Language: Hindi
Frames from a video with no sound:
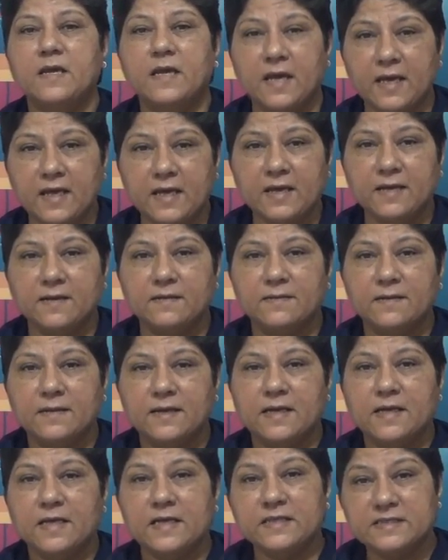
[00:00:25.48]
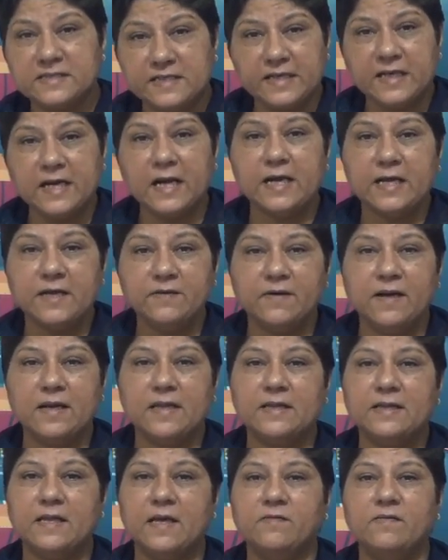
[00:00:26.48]
यही इसी कड़ी
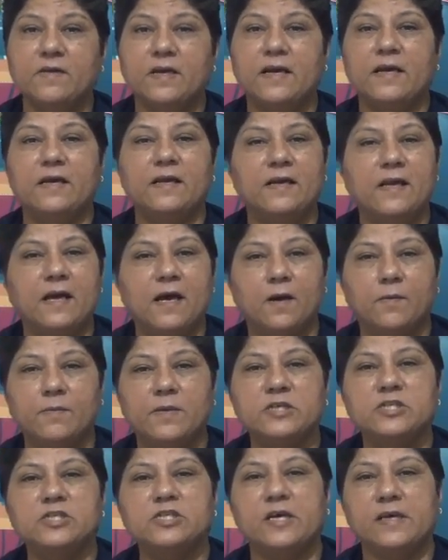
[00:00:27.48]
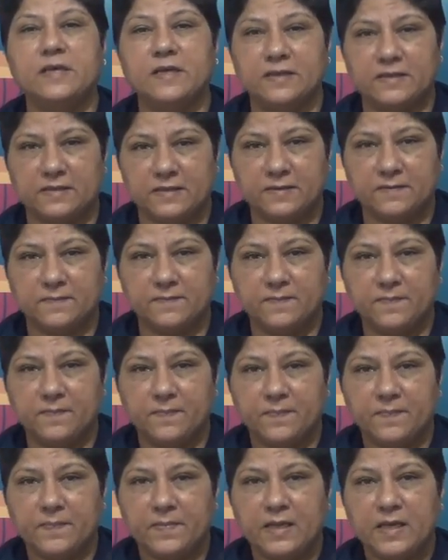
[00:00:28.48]
वाली देवी अहिल्या हमें चाहिए थी
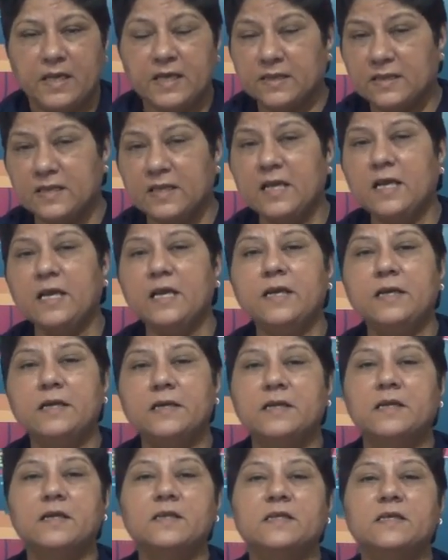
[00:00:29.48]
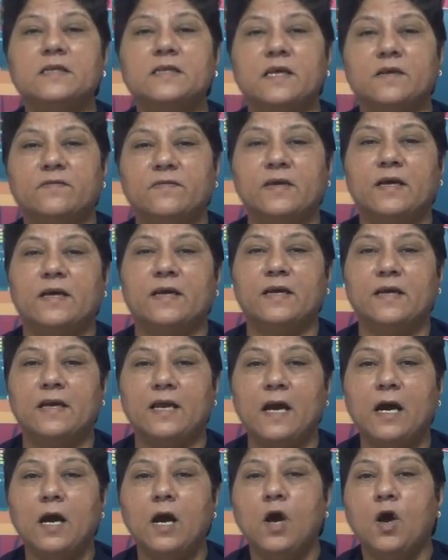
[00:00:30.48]
इतनी ही निडर थी देवी
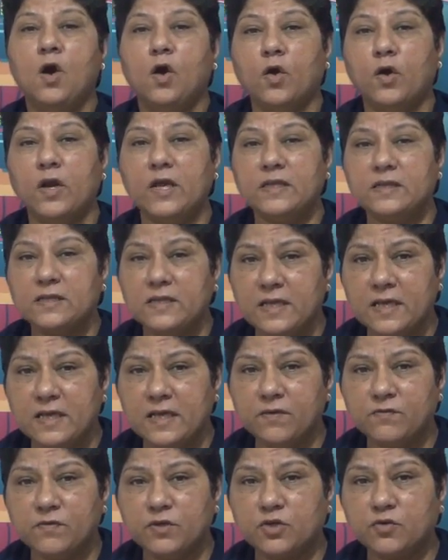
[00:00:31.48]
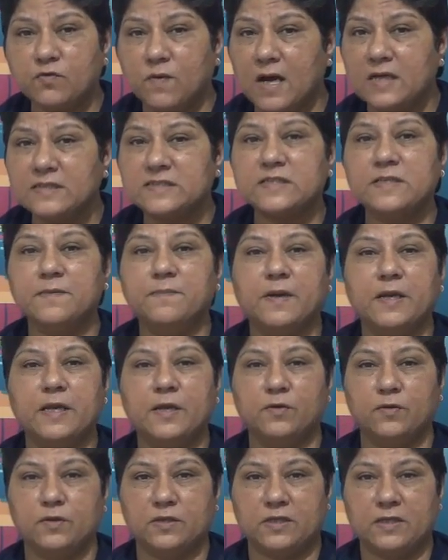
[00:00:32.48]
अहिल्या और इतनी ही विश्वास से
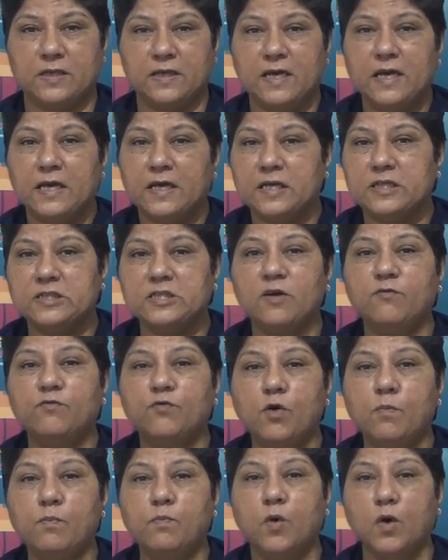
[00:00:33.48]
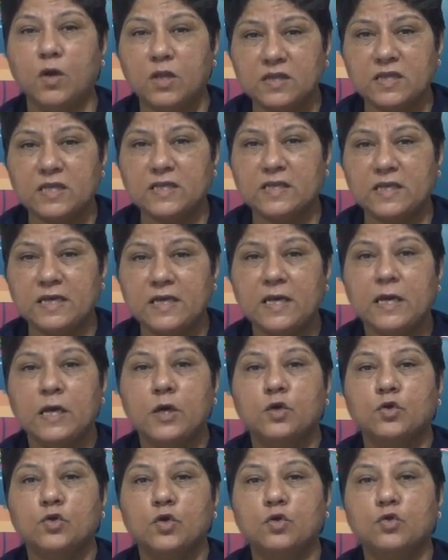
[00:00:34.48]
भरी हुई थी कि जब वो बोलती थी
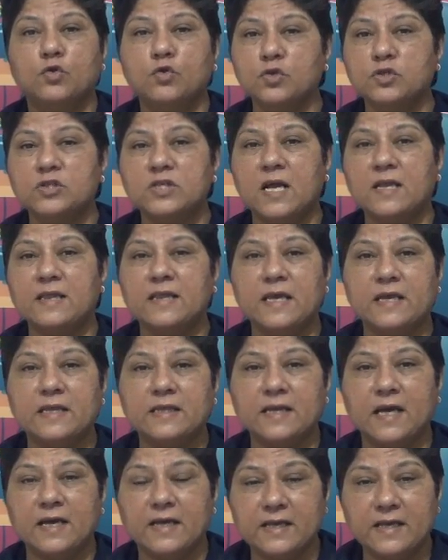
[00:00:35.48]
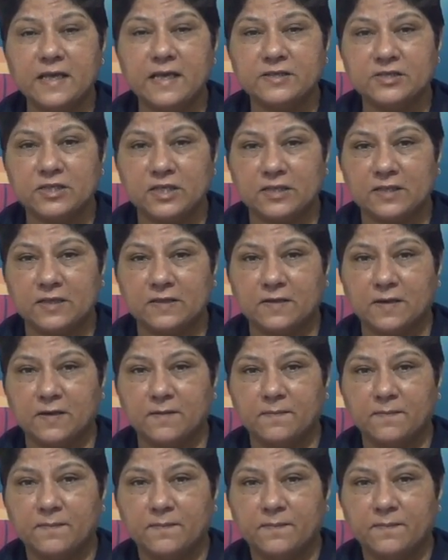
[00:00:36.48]
तो दूसरा देखता ही रह जाता था